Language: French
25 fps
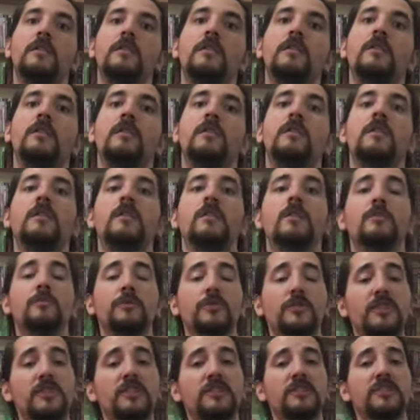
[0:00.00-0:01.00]
Alors comme
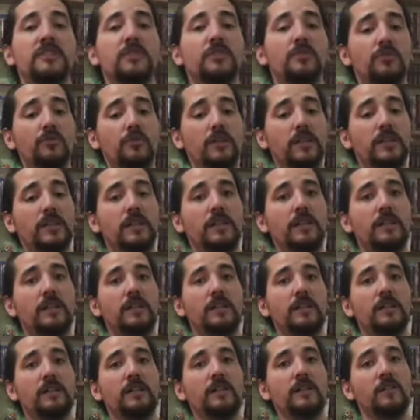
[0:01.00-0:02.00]
ça, c'est toi,
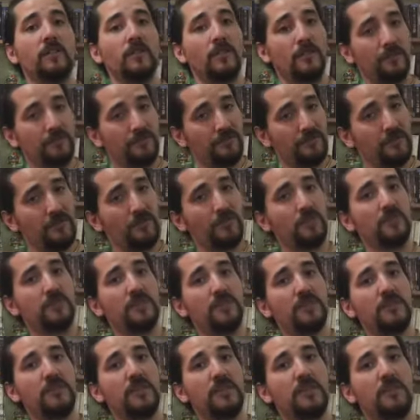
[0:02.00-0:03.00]
l'enfant de
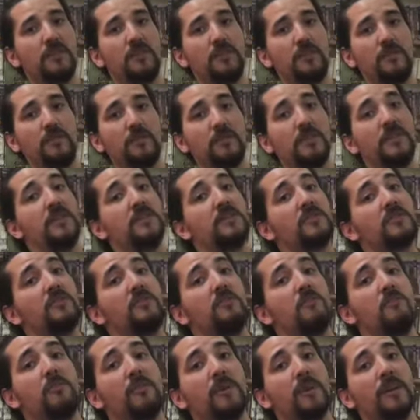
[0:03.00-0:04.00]
sept ans né
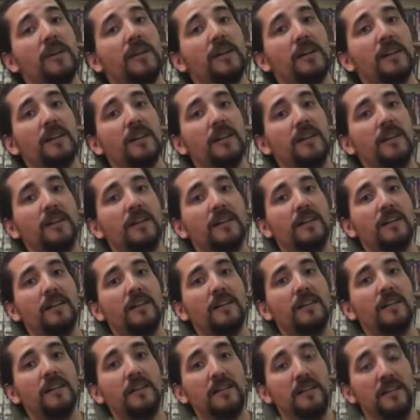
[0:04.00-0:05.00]
sans père.
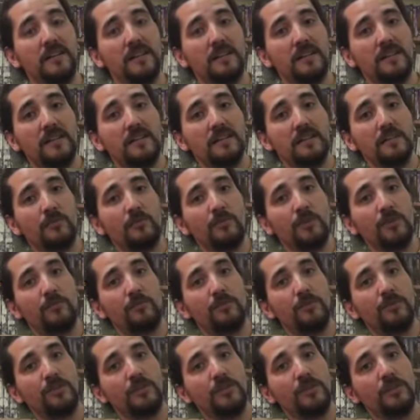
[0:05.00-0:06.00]
Dis-moi,
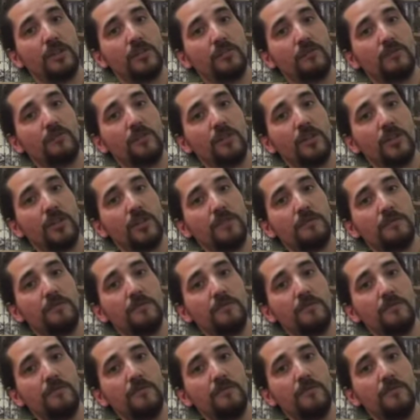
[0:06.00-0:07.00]
petit, as-tu déjà
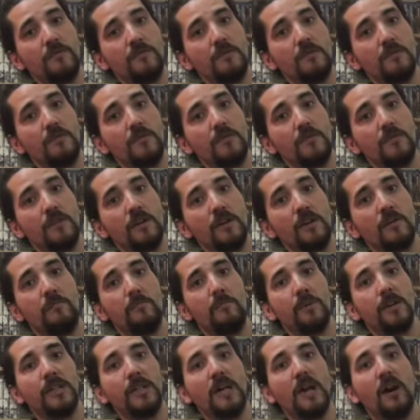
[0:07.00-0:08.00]
vu
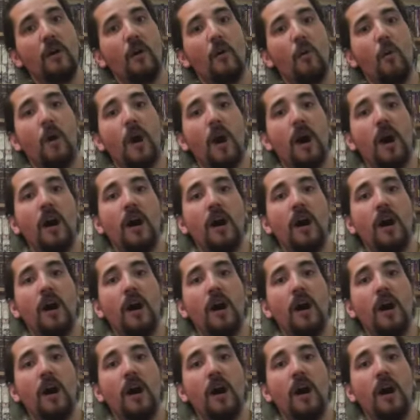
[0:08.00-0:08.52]
l'épée d'un roi